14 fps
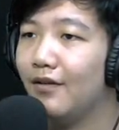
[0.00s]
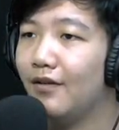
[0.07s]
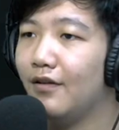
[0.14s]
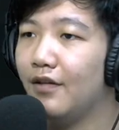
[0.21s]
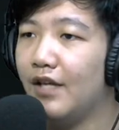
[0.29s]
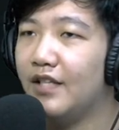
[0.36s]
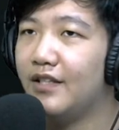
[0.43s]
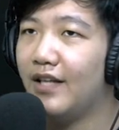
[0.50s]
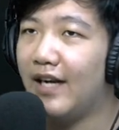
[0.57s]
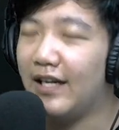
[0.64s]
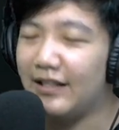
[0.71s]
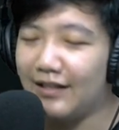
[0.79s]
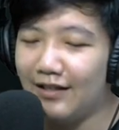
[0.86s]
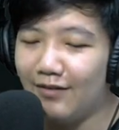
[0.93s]

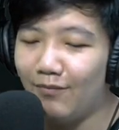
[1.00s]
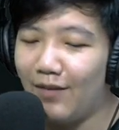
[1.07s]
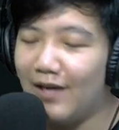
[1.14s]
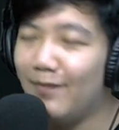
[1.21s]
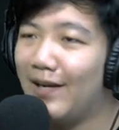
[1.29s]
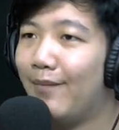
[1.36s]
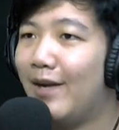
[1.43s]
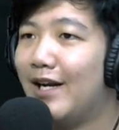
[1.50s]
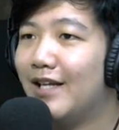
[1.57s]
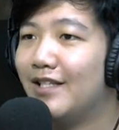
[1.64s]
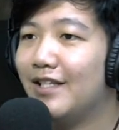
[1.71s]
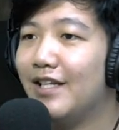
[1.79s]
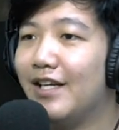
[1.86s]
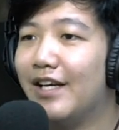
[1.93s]
Interact Paling pakai badan
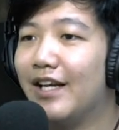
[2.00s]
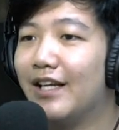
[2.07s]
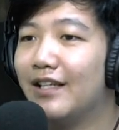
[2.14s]
sendiri ini kan